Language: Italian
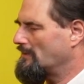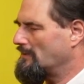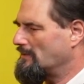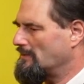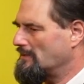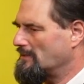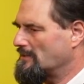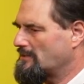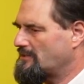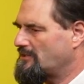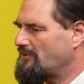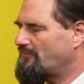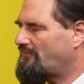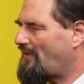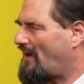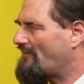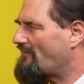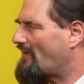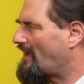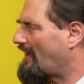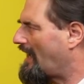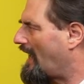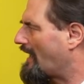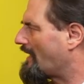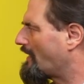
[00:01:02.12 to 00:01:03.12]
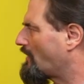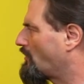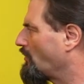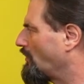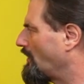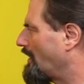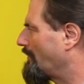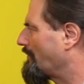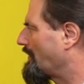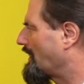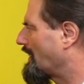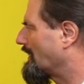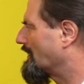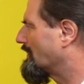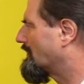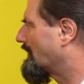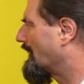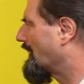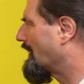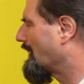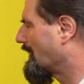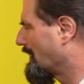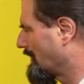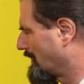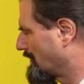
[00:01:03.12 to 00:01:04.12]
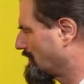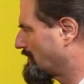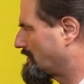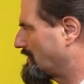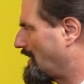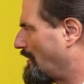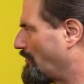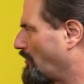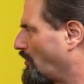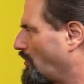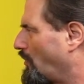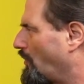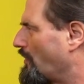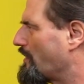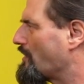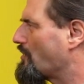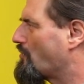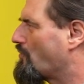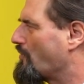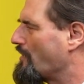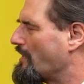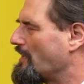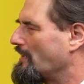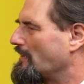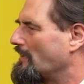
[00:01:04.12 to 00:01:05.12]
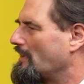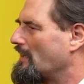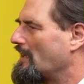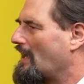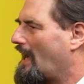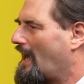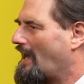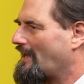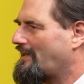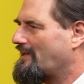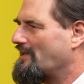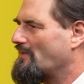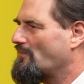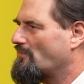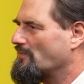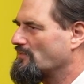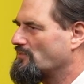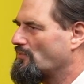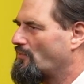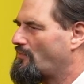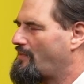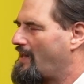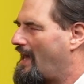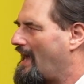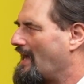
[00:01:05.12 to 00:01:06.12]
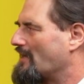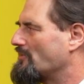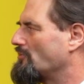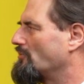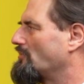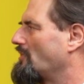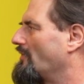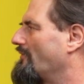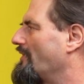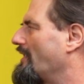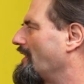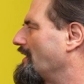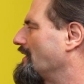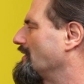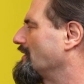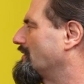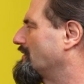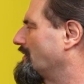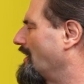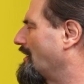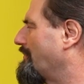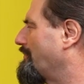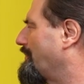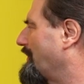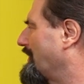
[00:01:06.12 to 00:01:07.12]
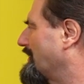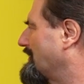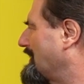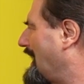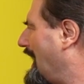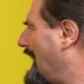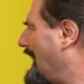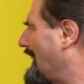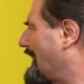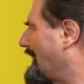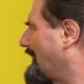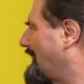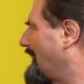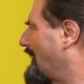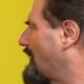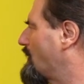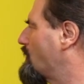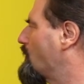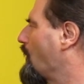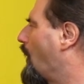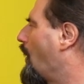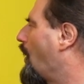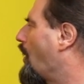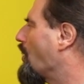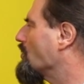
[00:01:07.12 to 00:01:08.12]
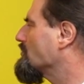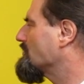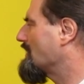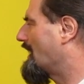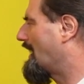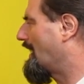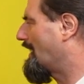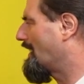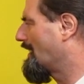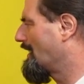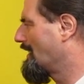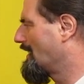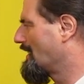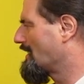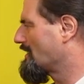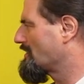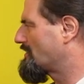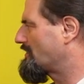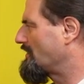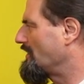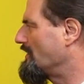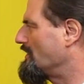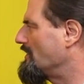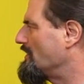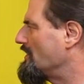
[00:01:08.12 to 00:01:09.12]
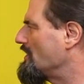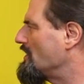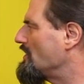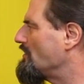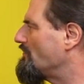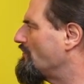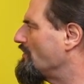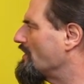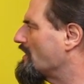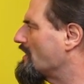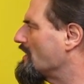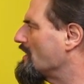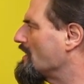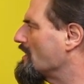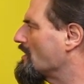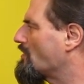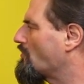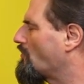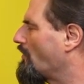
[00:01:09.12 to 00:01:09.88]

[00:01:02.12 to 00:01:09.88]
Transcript: eh, ci fa vagare con la mente, siamo noi quindi anche in questo caso a dover interpretare che cosa significhi